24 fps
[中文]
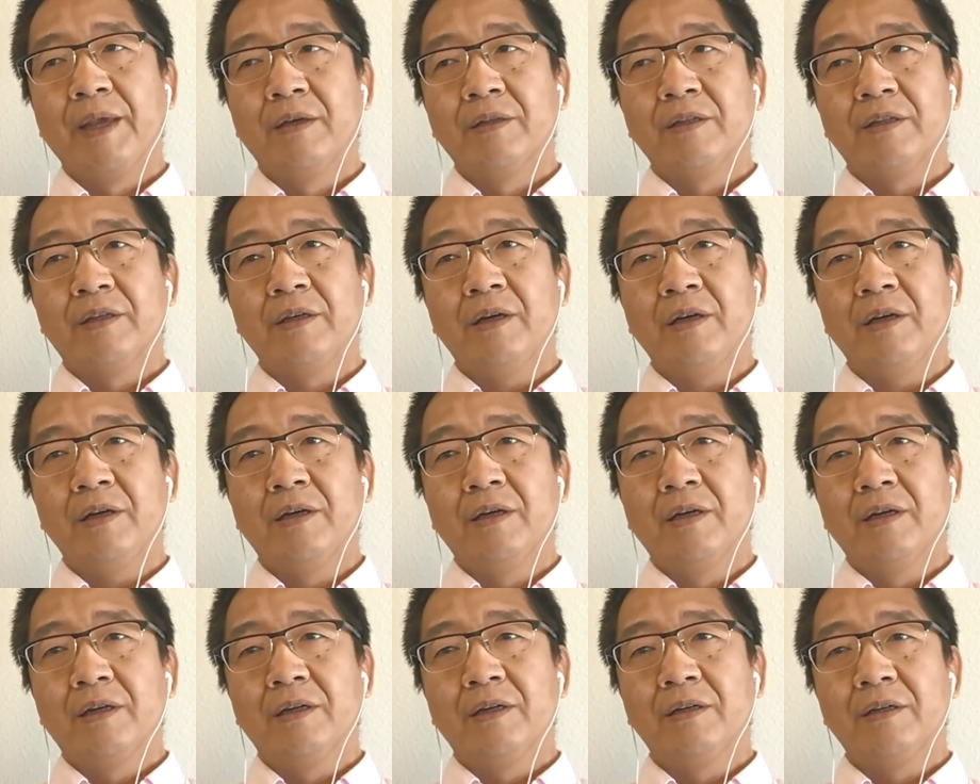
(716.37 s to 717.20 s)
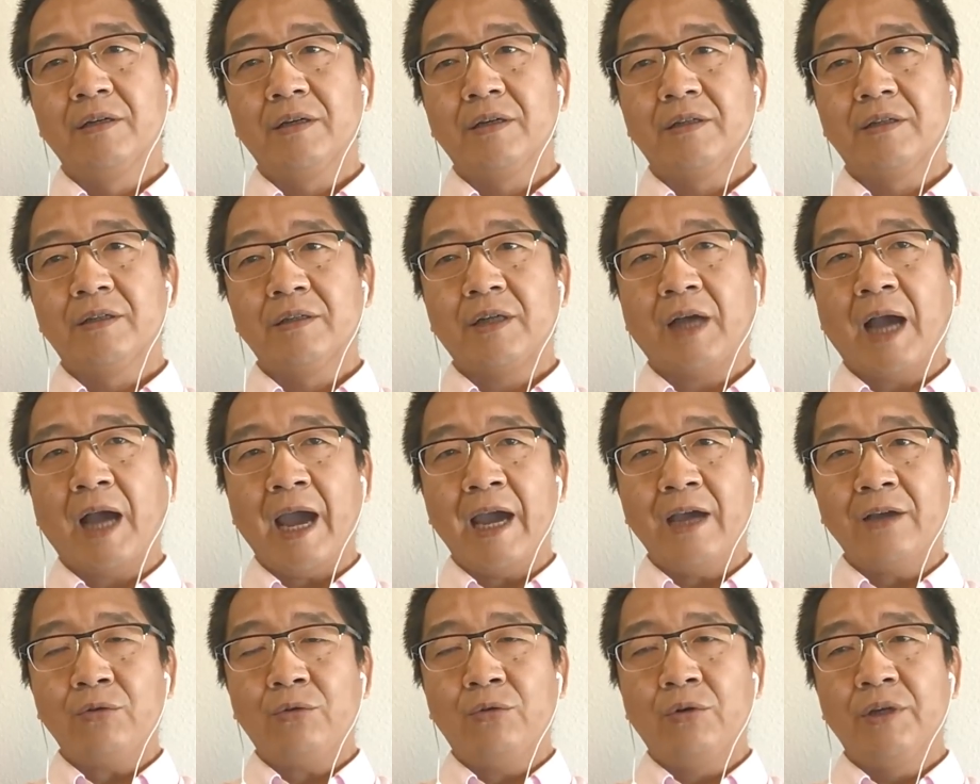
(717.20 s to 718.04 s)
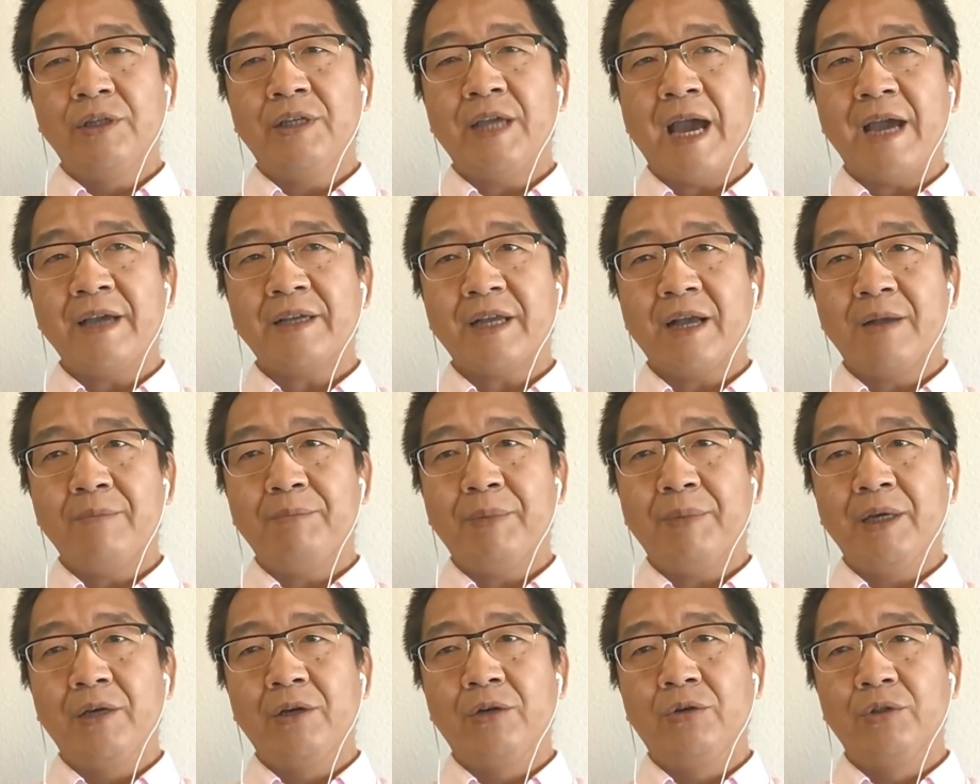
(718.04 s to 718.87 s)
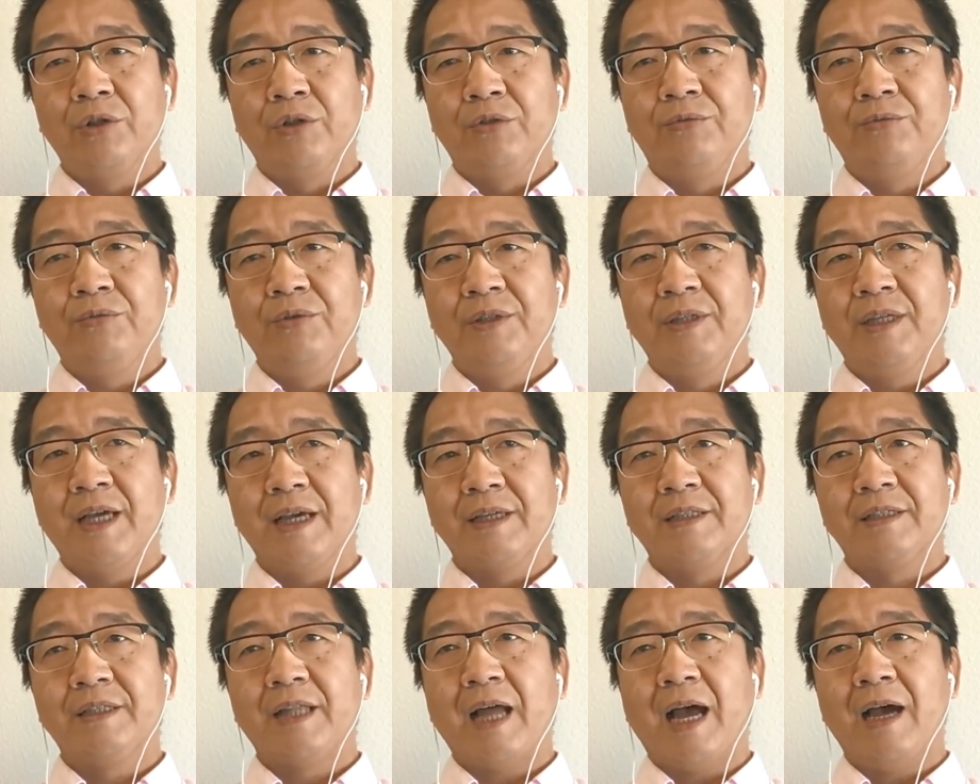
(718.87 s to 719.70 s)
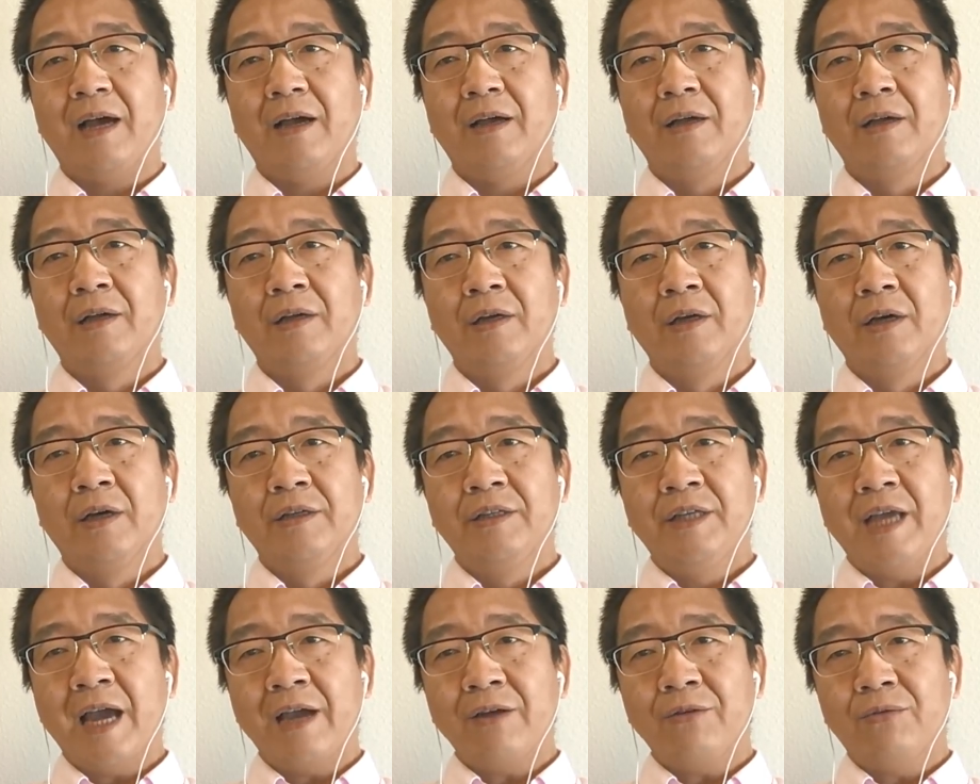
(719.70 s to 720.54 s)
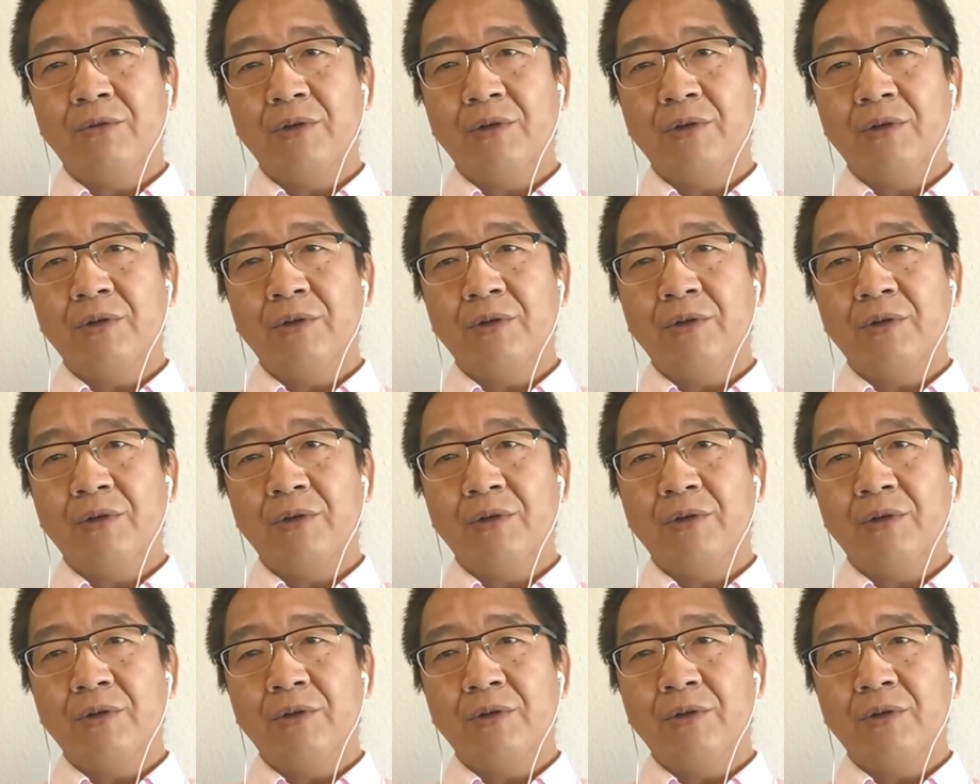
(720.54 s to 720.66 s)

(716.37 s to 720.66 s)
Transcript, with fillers: 呃，开拓燕山背后的郡县是大，燕国的